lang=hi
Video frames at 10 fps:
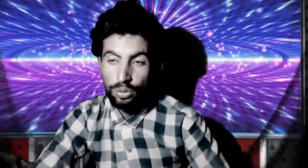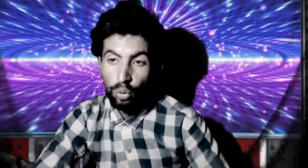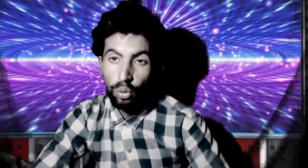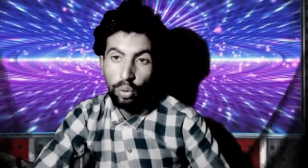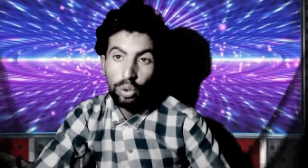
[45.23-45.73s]

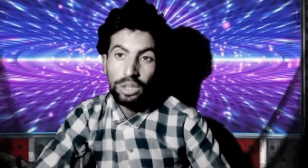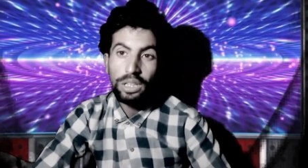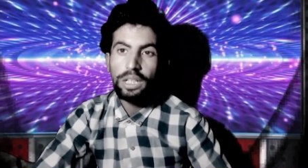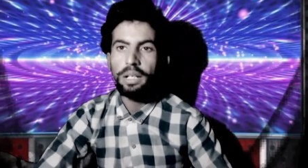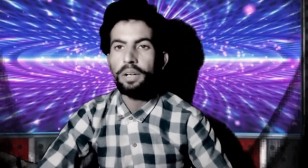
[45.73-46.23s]
जो खुद
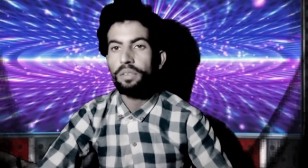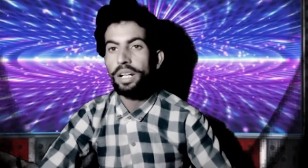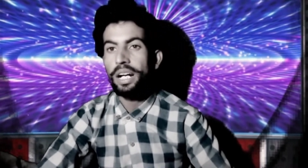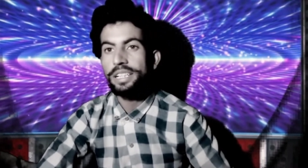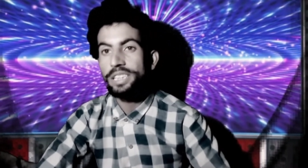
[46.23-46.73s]

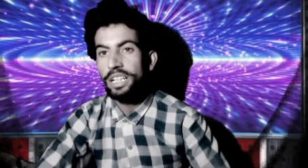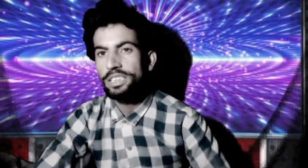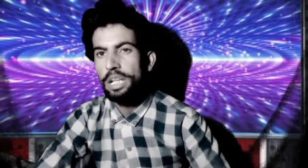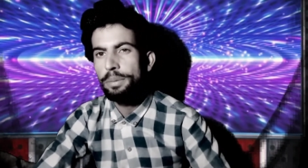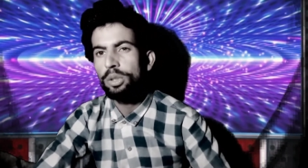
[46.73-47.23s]
वकार जका
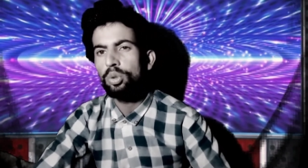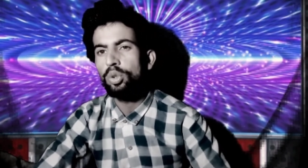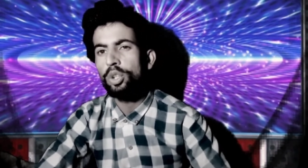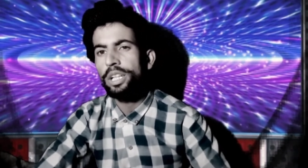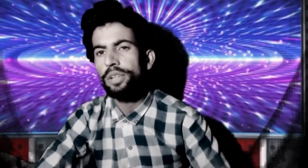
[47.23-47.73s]
साहब हैं
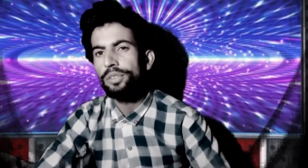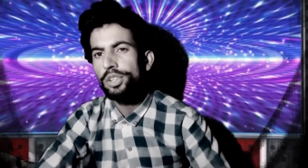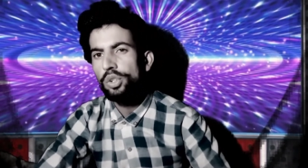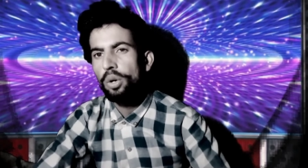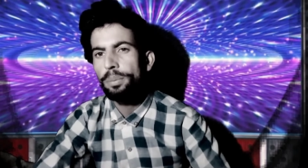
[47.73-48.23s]
उन्होंने एक
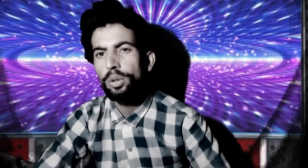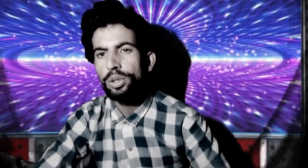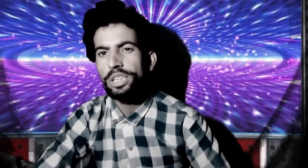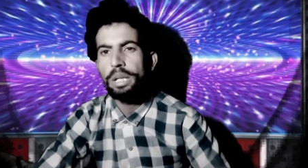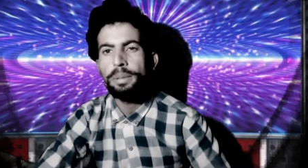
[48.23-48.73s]
वीडियो
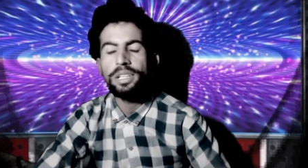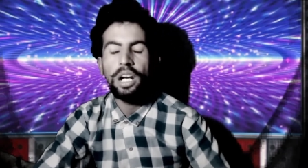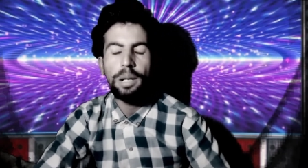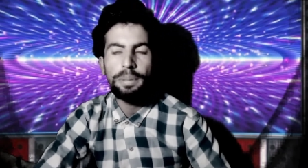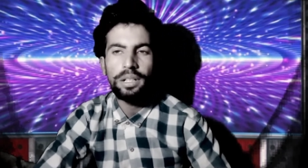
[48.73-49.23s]
अपलोड किया मैं
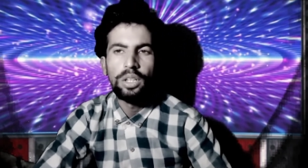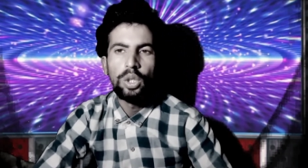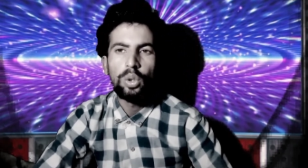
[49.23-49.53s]
यहाँ पर